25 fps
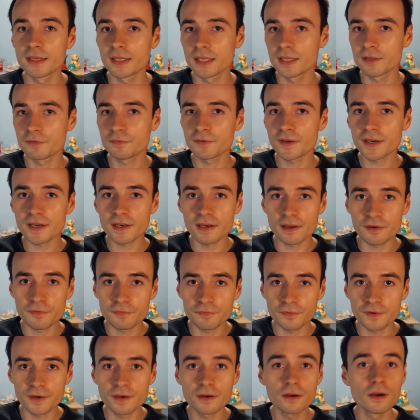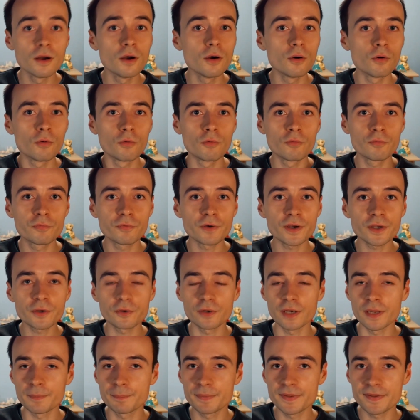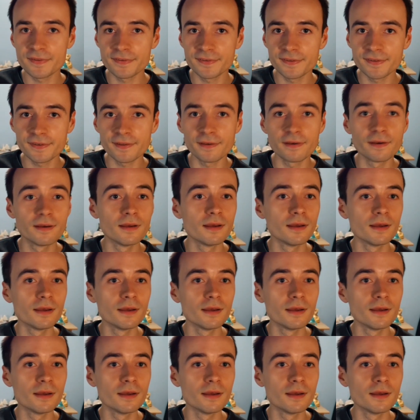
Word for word: Et vers la fin, on voit que la piscine